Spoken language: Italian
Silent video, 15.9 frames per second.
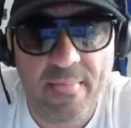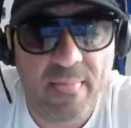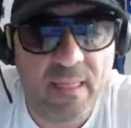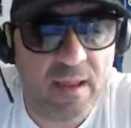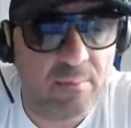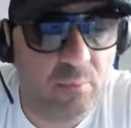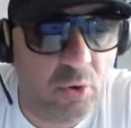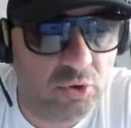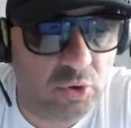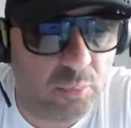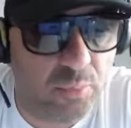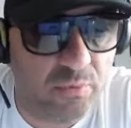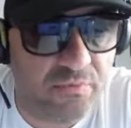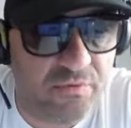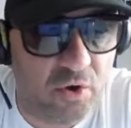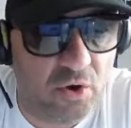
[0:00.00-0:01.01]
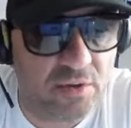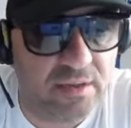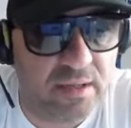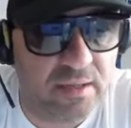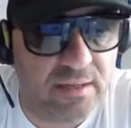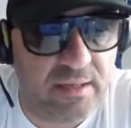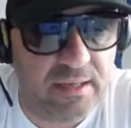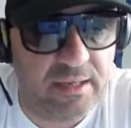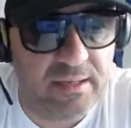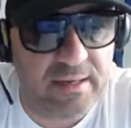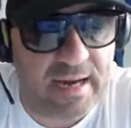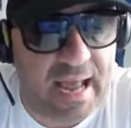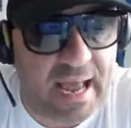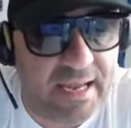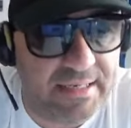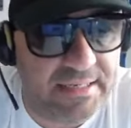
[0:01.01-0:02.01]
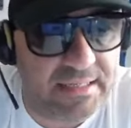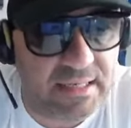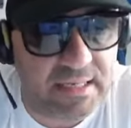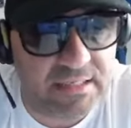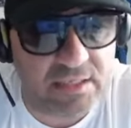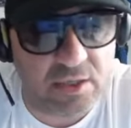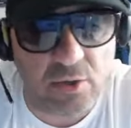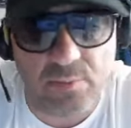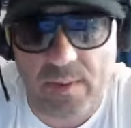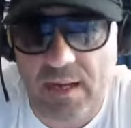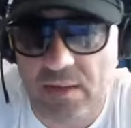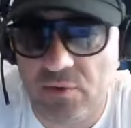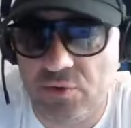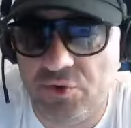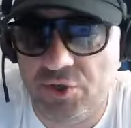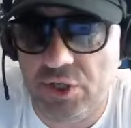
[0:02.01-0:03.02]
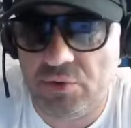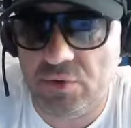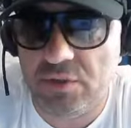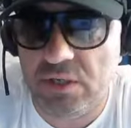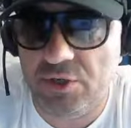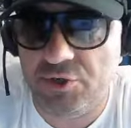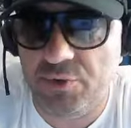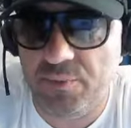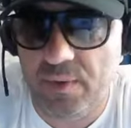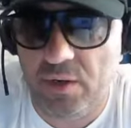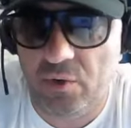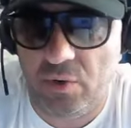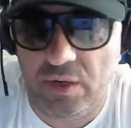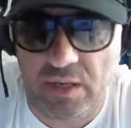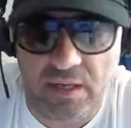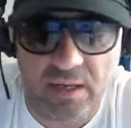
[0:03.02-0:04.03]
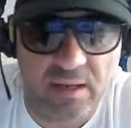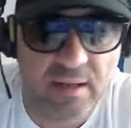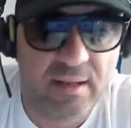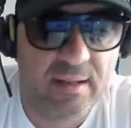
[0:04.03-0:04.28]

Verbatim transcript: è molto più forte di Rice che è stato pagato 116 milioni